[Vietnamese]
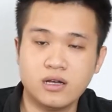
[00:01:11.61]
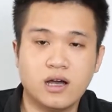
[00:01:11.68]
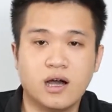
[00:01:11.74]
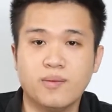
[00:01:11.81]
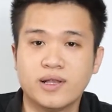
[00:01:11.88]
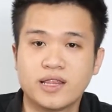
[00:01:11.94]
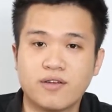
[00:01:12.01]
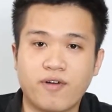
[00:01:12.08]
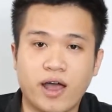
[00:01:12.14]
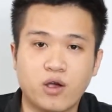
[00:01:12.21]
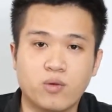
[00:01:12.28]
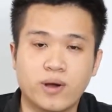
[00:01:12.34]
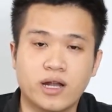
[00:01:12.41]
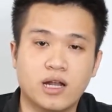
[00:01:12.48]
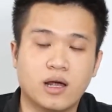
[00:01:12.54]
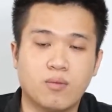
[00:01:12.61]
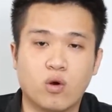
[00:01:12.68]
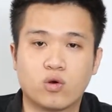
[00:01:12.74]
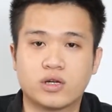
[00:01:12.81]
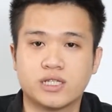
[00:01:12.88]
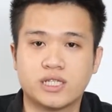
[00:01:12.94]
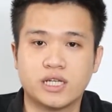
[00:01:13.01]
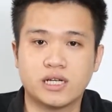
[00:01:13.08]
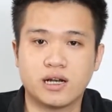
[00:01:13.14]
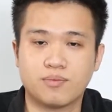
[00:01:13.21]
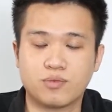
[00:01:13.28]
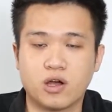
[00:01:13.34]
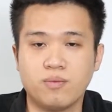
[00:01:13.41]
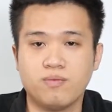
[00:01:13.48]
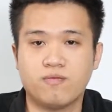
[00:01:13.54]
ở bên tay phải của mình là một cái chiếc
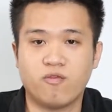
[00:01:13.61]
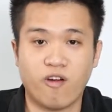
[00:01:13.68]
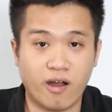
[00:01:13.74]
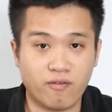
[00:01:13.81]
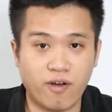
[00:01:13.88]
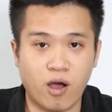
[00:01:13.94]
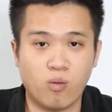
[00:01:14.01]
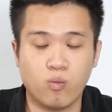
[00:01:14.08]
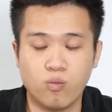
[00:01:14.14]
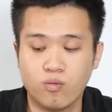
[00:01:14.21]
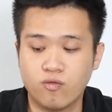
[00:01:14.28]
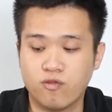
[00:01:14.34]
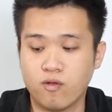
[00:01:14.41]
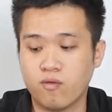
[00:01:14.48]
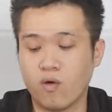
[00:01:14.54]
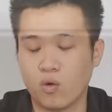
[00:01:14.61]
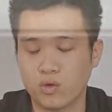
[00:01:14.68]
laptop văn phòng phục